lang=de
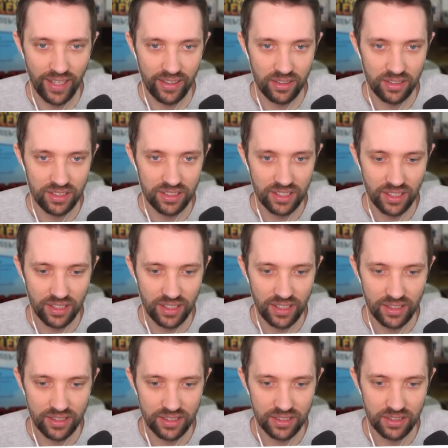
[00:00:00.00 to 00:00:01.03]
einer dieser
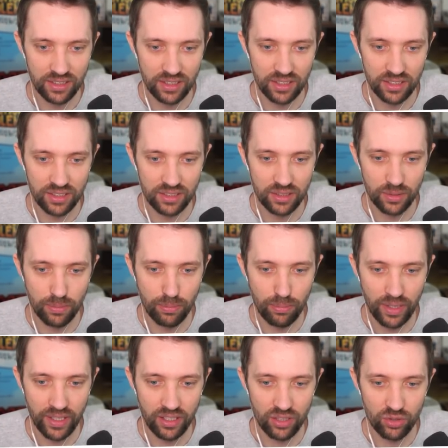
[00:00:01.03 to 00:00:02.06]
Kästen ist eine
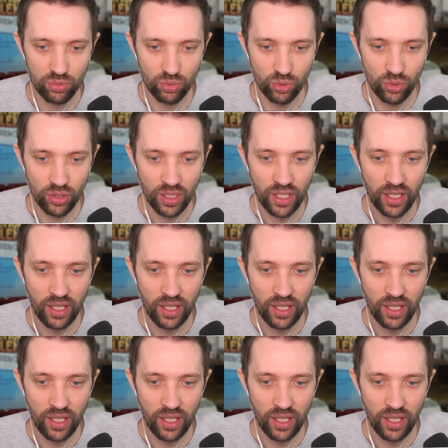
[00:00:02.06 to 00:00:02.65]
Micro.